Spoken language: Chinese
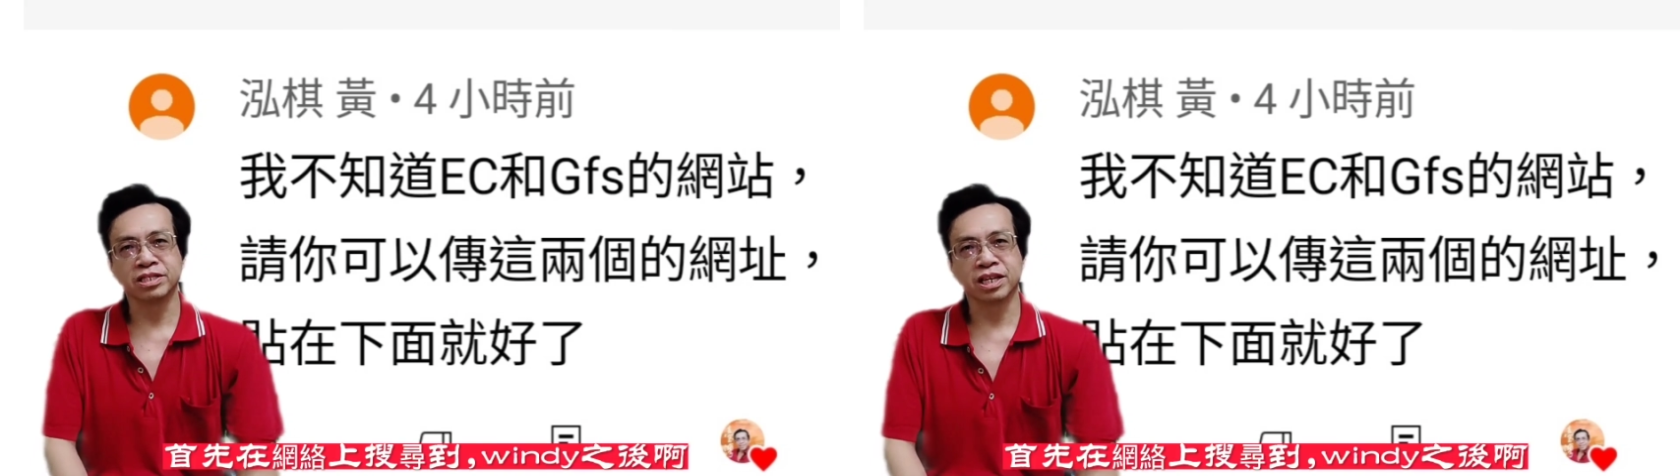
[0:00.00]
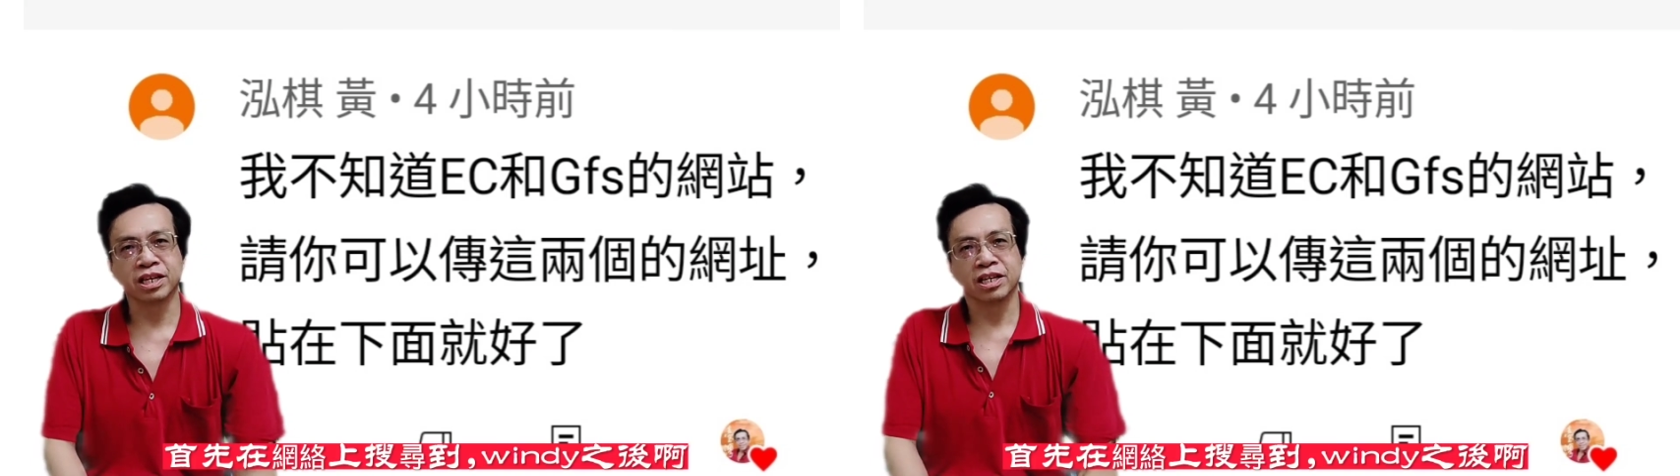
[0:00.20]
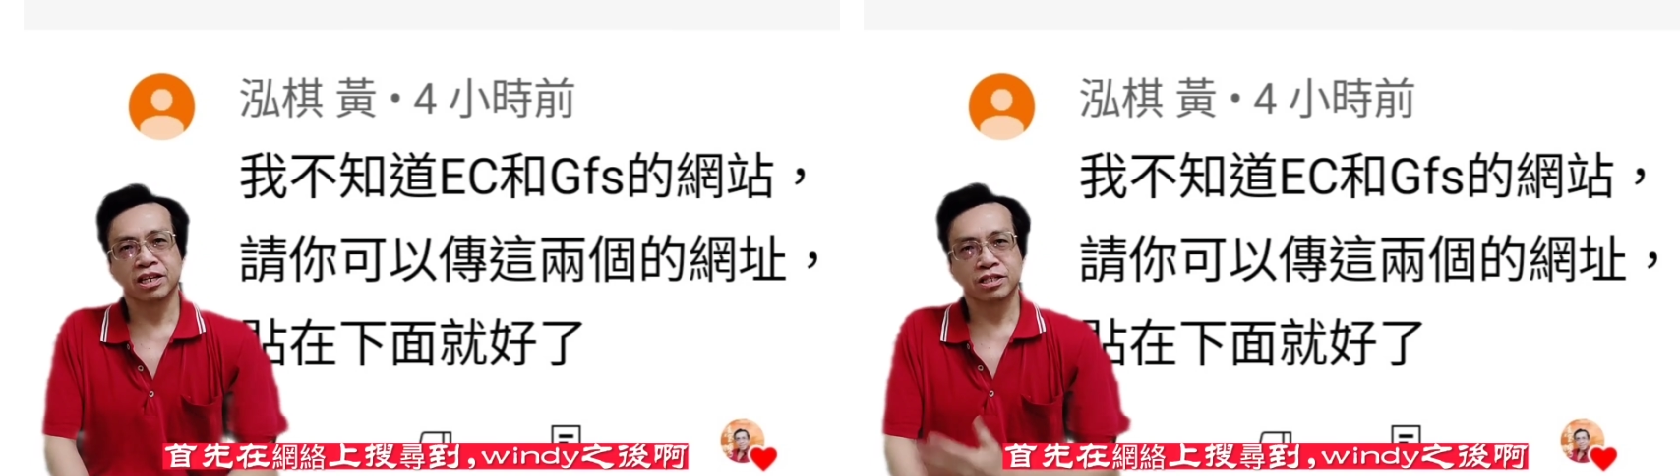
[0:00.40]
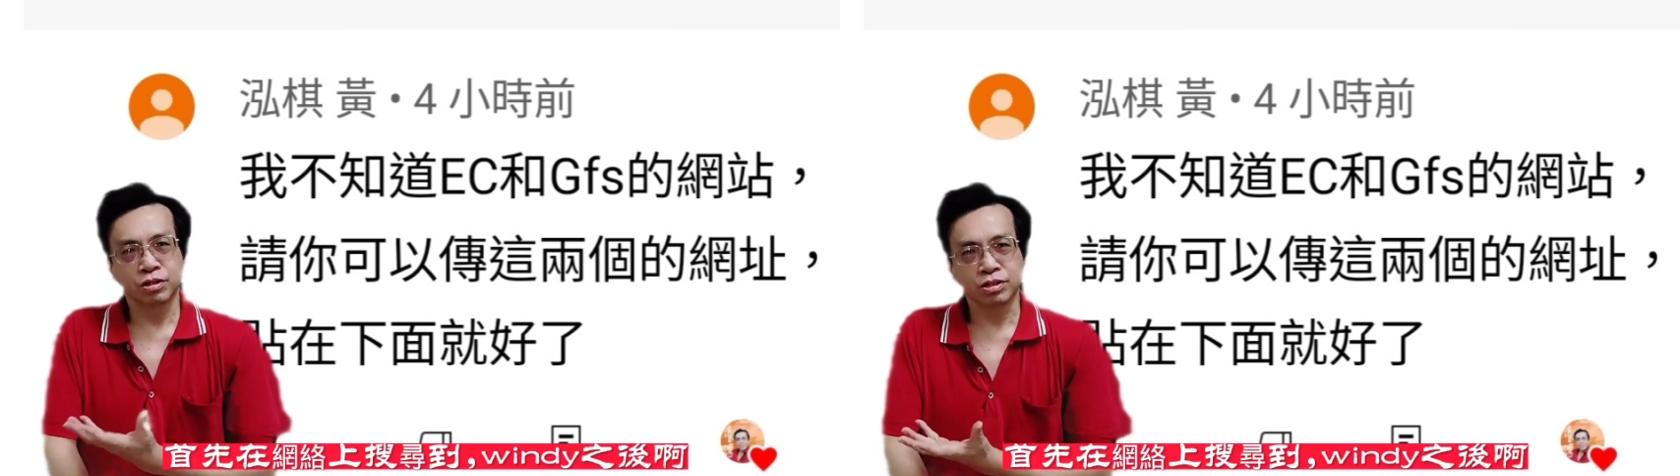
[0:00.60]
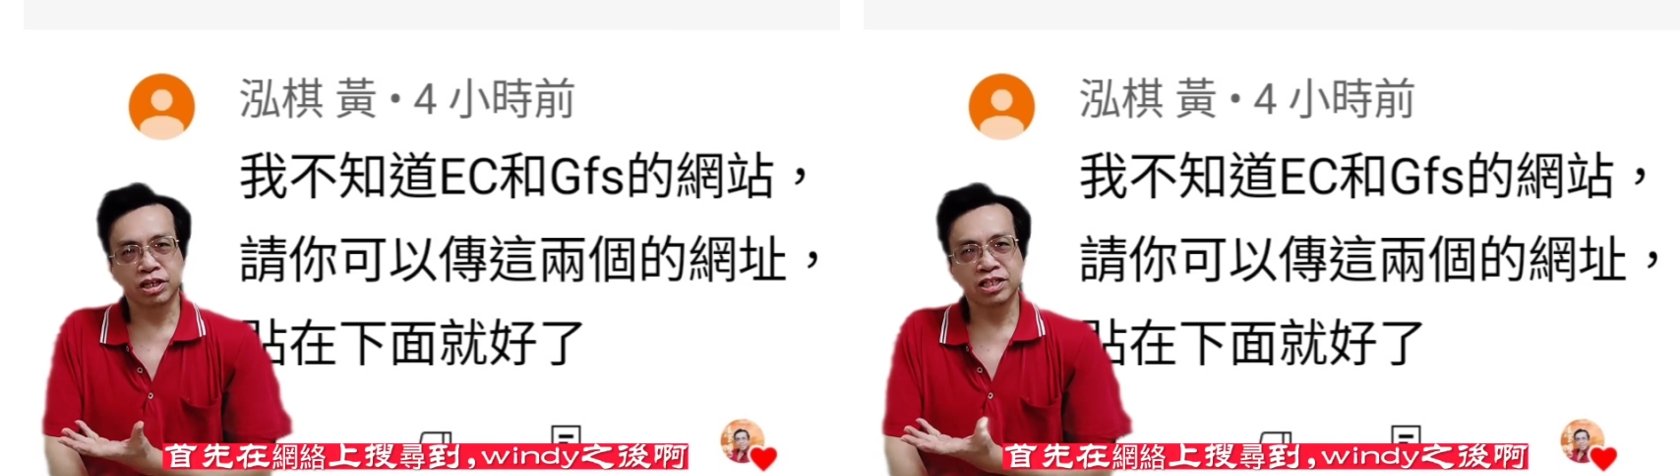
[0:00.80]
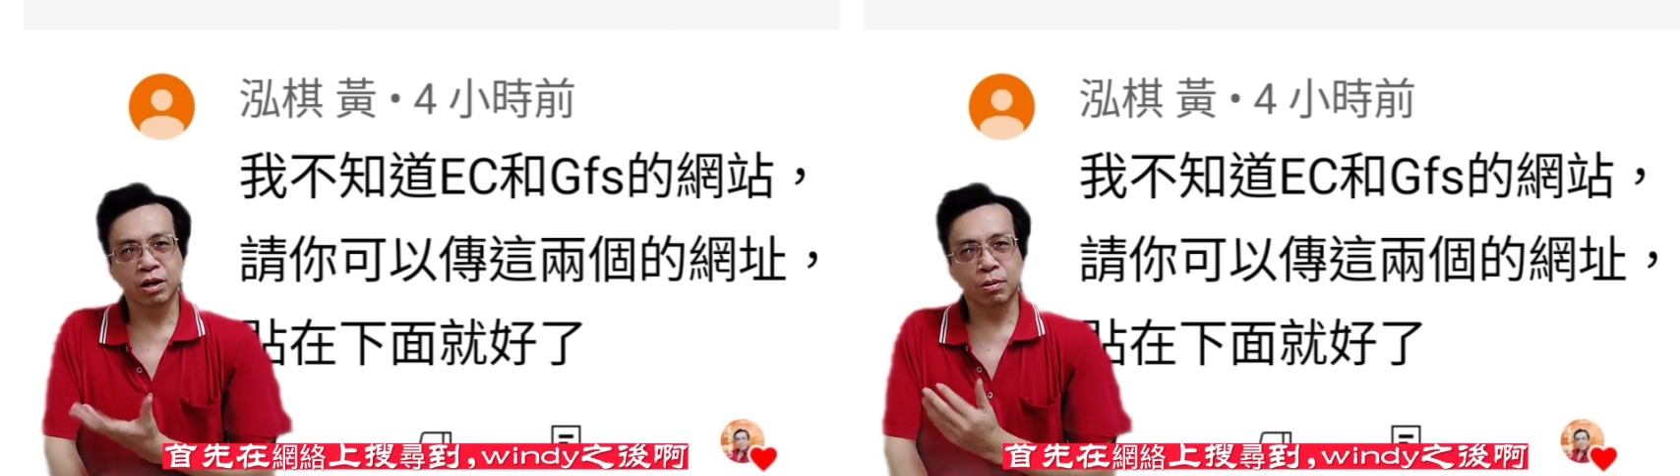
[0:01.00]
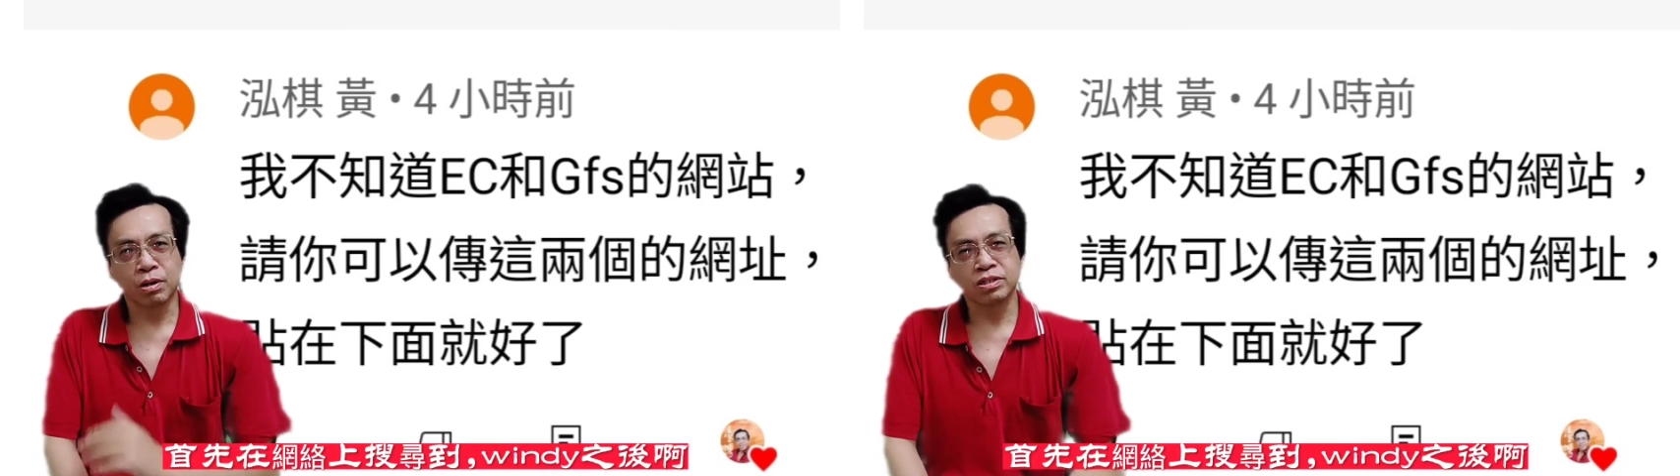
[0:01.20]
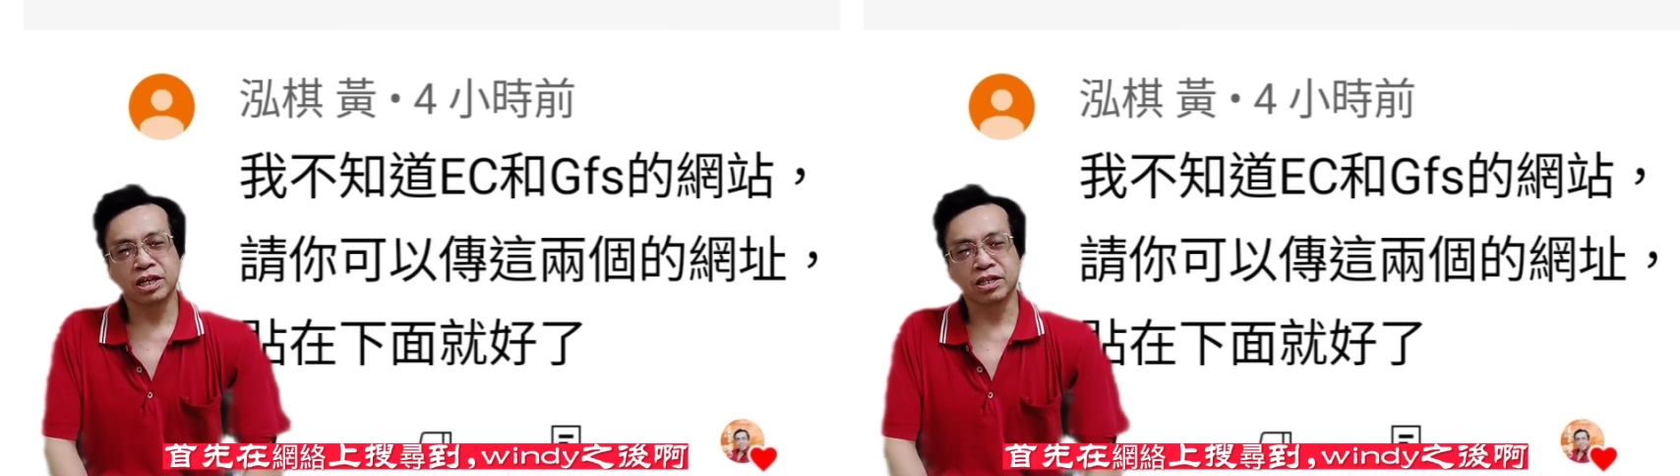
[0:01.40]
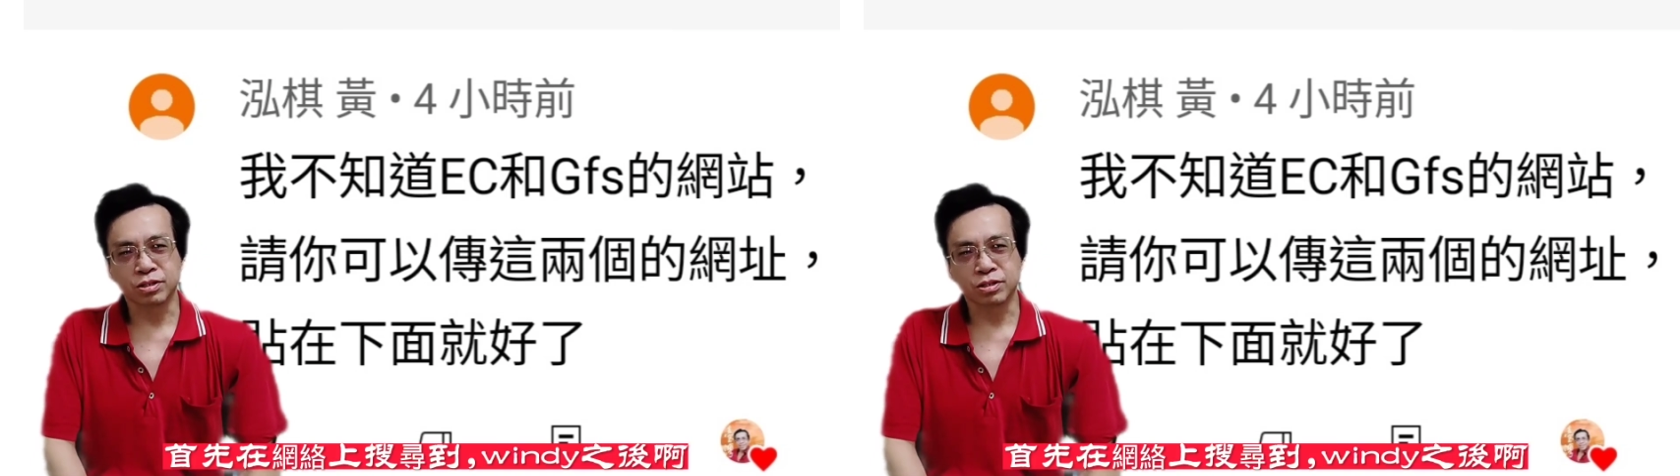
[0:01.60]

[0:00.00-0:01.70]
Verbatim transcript: 呢？首先在网络上